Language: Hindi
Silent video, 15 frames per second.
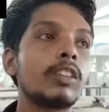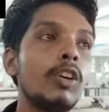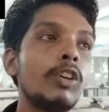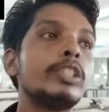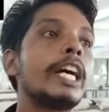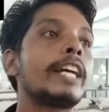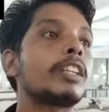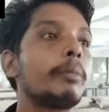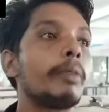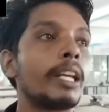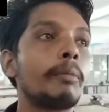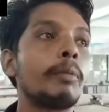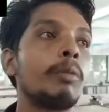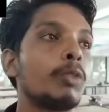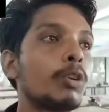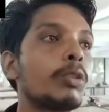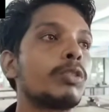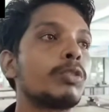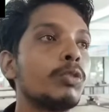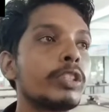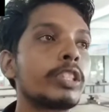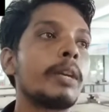औजार के बारे में हम लोग को
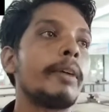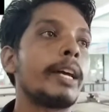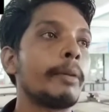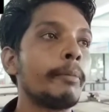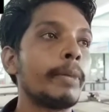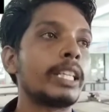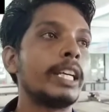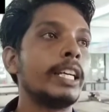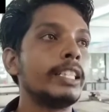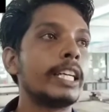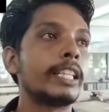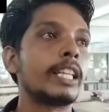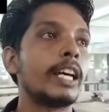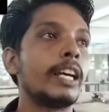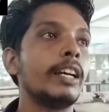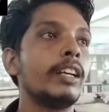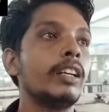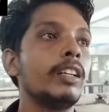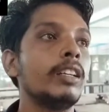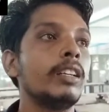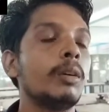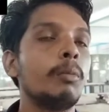टूल्स के बारे में बताया जाता है
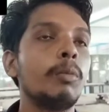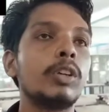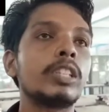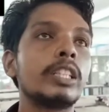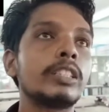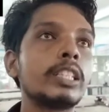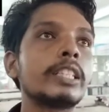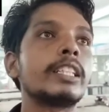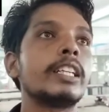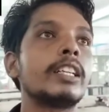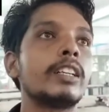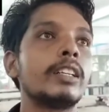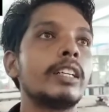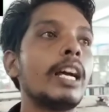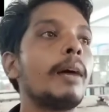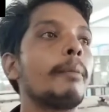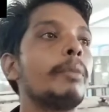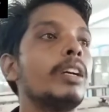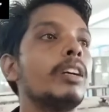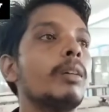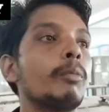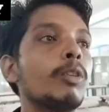बहुत अच्छे से यहाँ
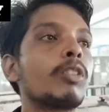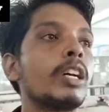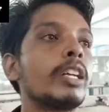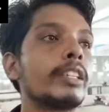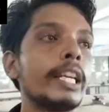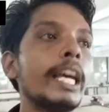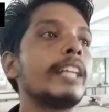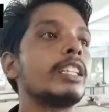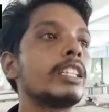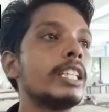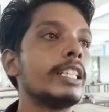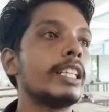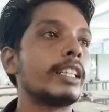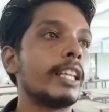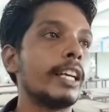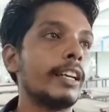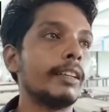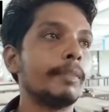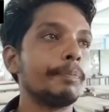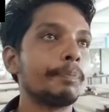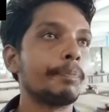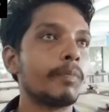पे हम लोग का तैयारी किया जाता
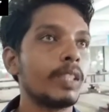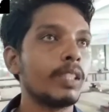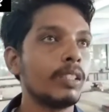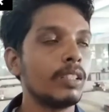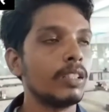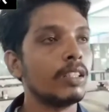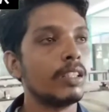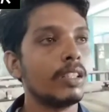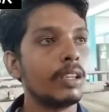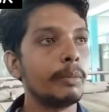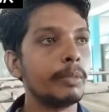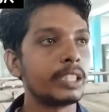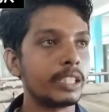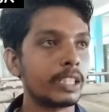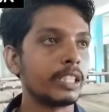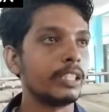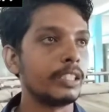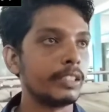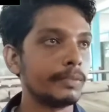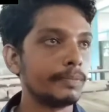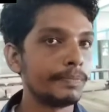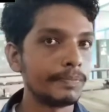है
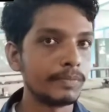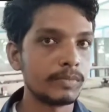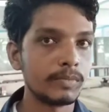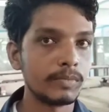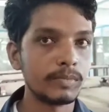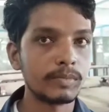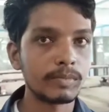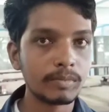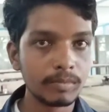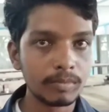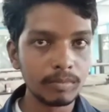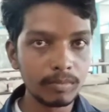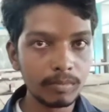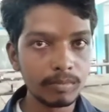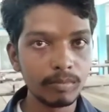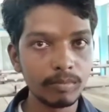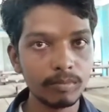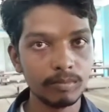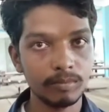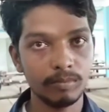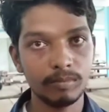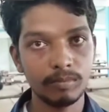इस के डी आई टी आई
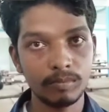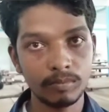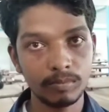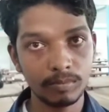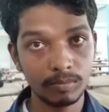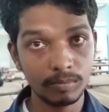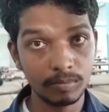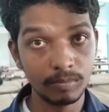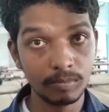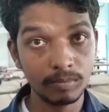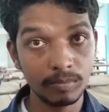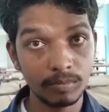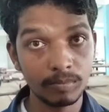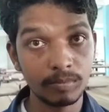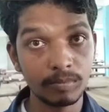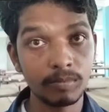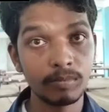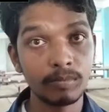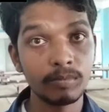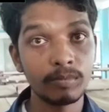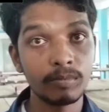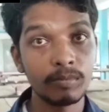में आप लोगों को क्या
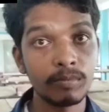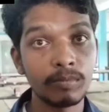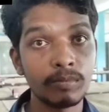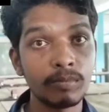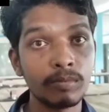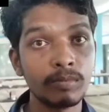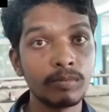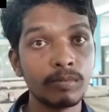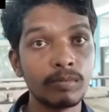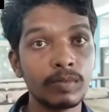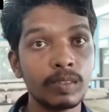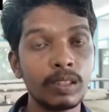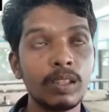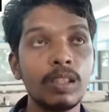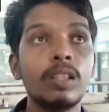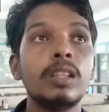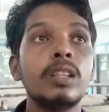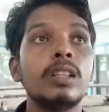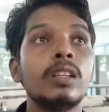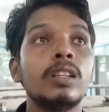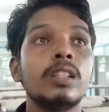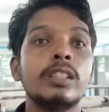कुछ सुविधाएं दी जाती है किस किस
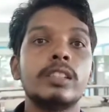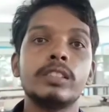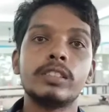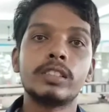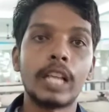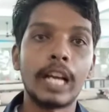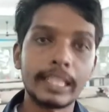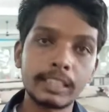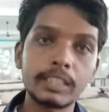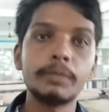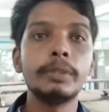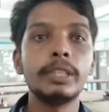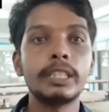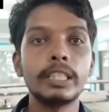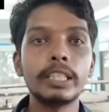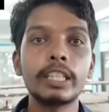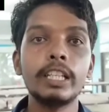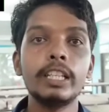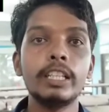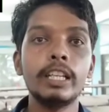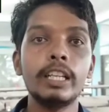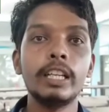चीज़ की सुविधाएं छात्रवृत्ति
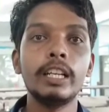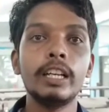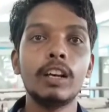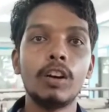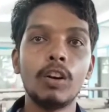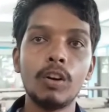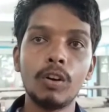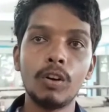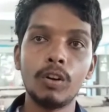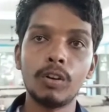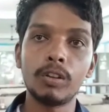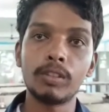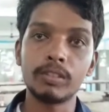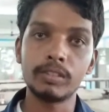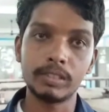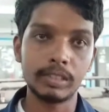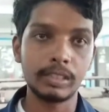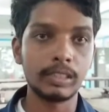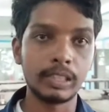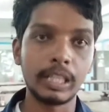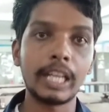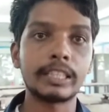के लिए
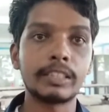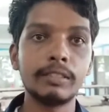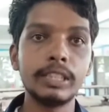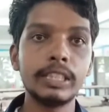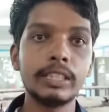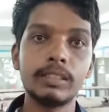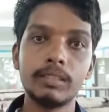और दसवीं